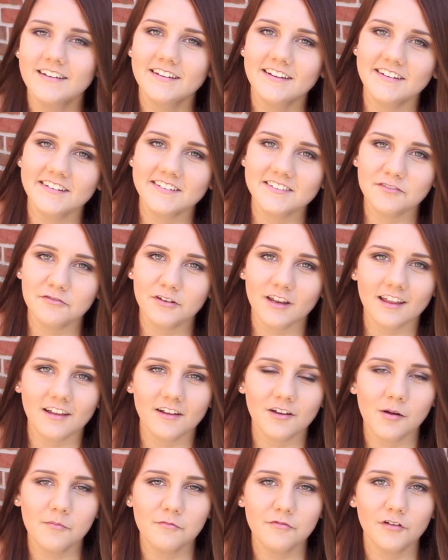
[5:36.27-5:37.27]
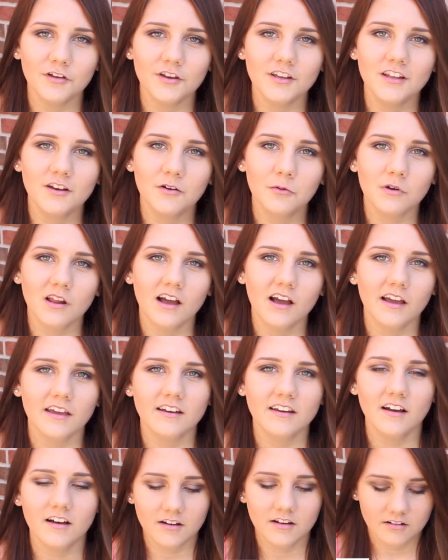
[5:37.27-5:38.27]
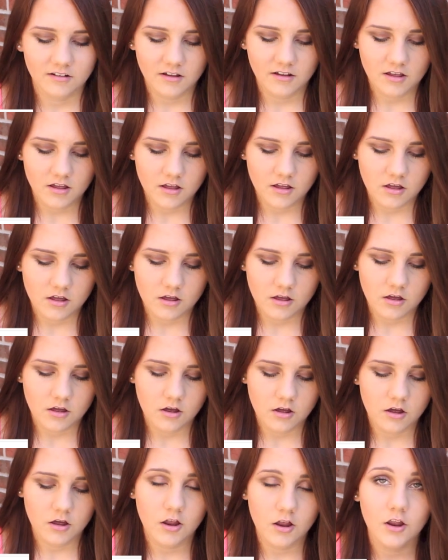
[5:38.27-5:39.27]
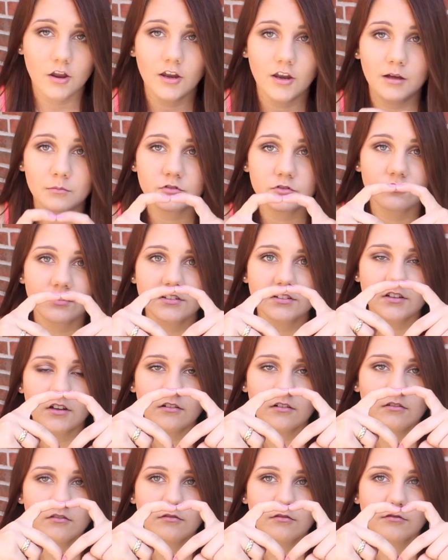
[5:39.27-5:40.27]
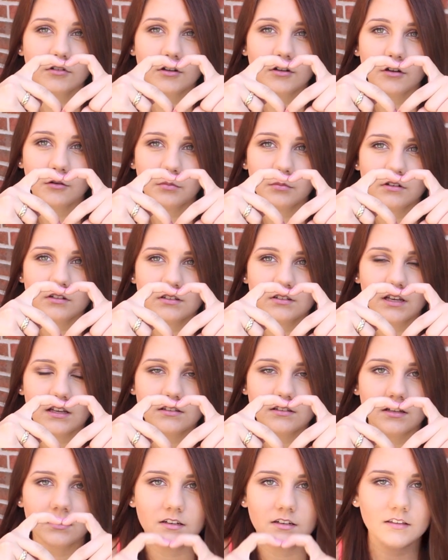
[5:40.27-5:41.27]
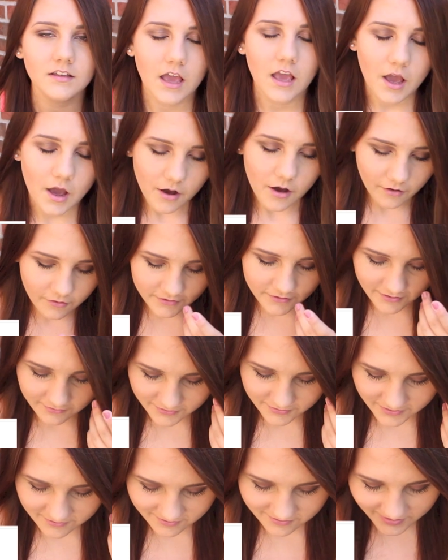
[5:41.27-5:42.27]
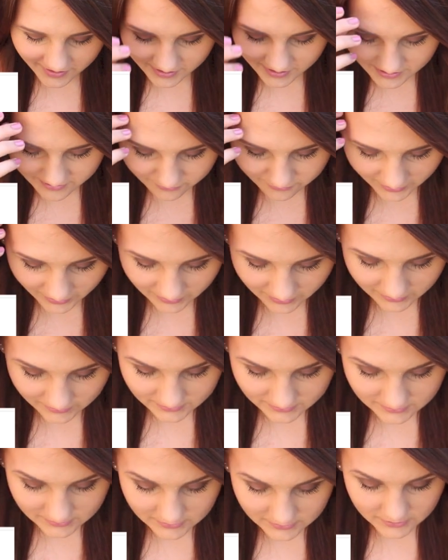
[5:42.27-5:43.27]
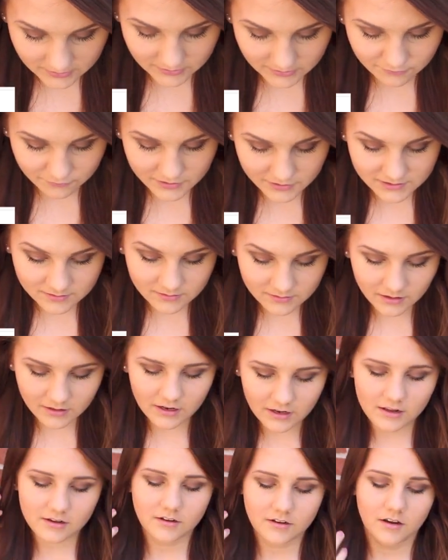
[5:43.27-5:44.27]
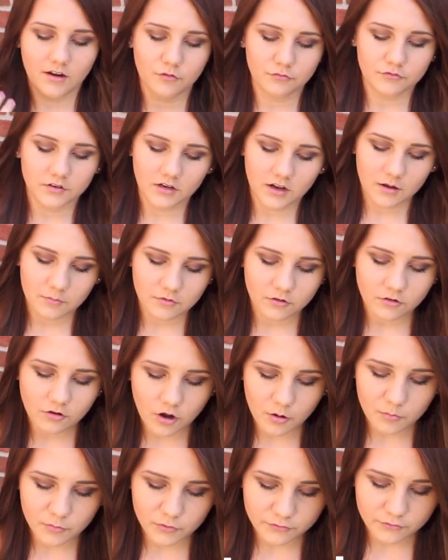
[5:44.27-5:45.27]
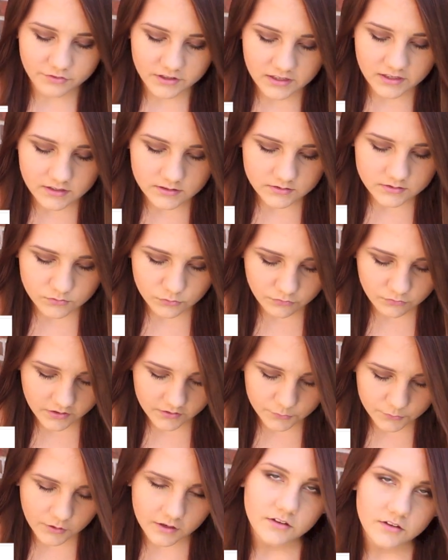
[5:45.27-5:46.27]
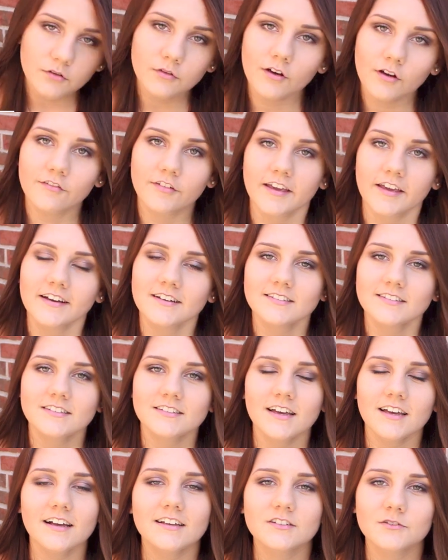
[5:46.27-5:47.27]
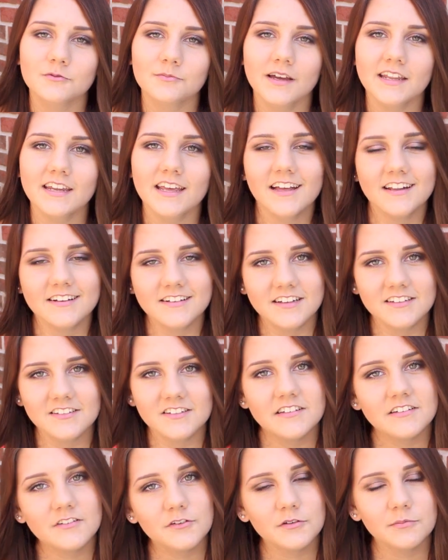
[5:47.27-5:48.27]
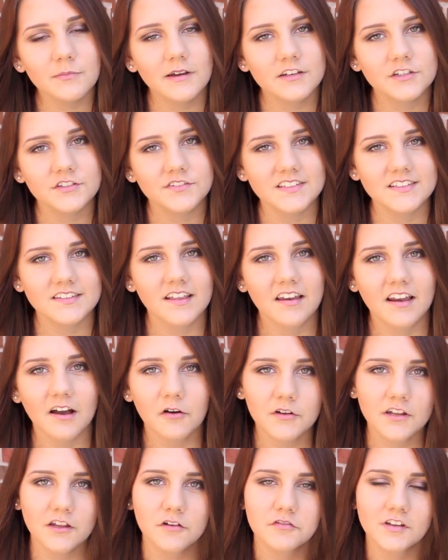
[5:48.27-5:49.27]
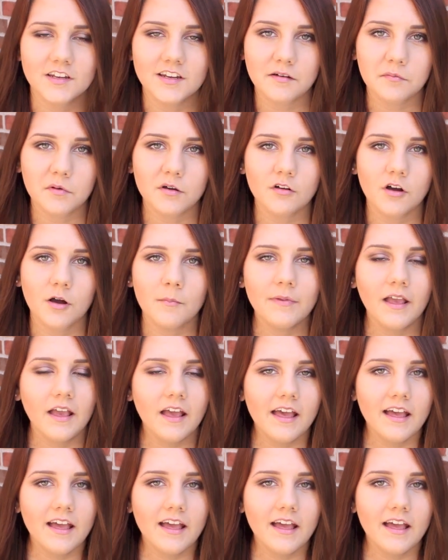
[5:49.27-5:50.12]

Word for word: Die nächste Frage kommt von Ilona, einer Namensschwester verkrüppeltes Herz an dich. Und auf jeden Fall fragt sie, wie sind deine Eltern auf den Namen gekommen und wie hießt du, wenn du ein Junge wärst? Also, meine Eltern sind durch meine Schwester Laura auf den Namen gekommen.